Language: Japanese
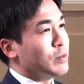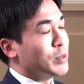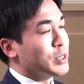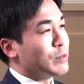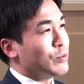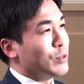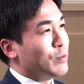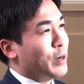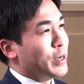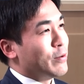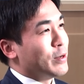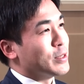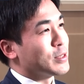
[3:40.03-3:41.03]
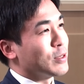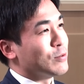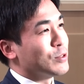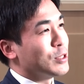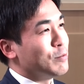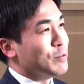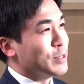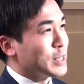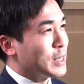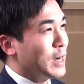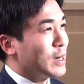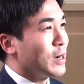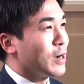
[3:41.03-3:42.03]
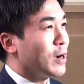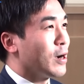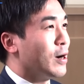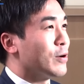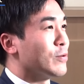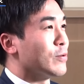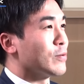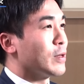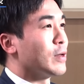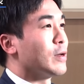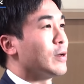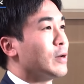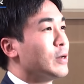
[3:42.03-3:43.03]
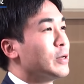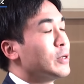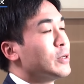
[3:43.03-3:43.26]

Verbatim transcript: まあ、自分の場合はですけど随分時間がかかるので